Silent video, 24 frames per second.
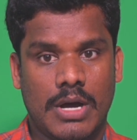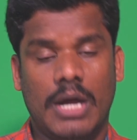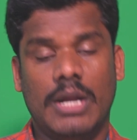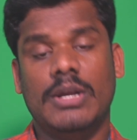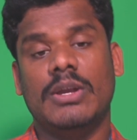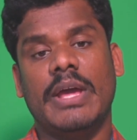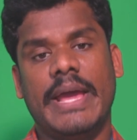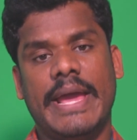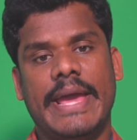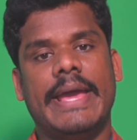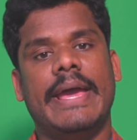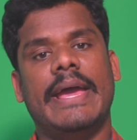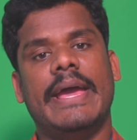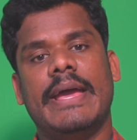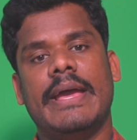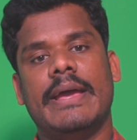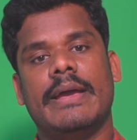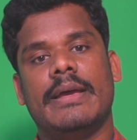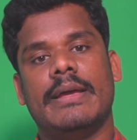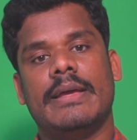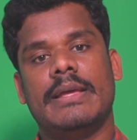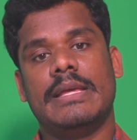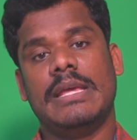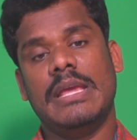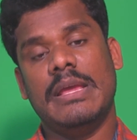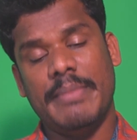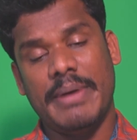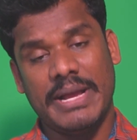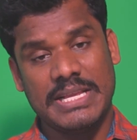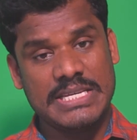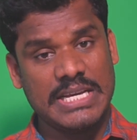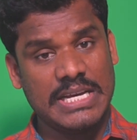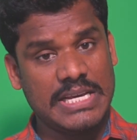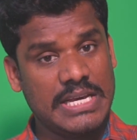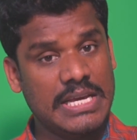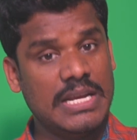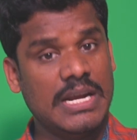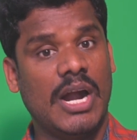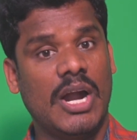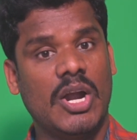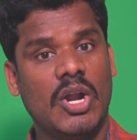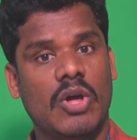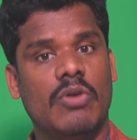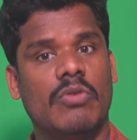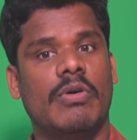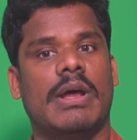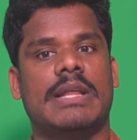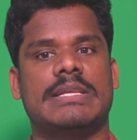అందుకే ఈ మధ్య
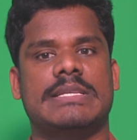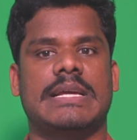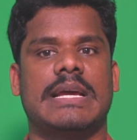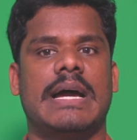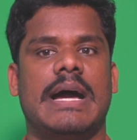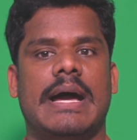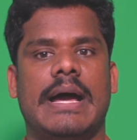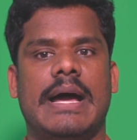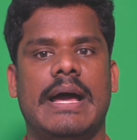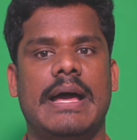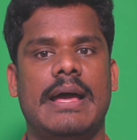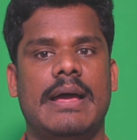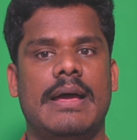ఈనాడులో వరుసగా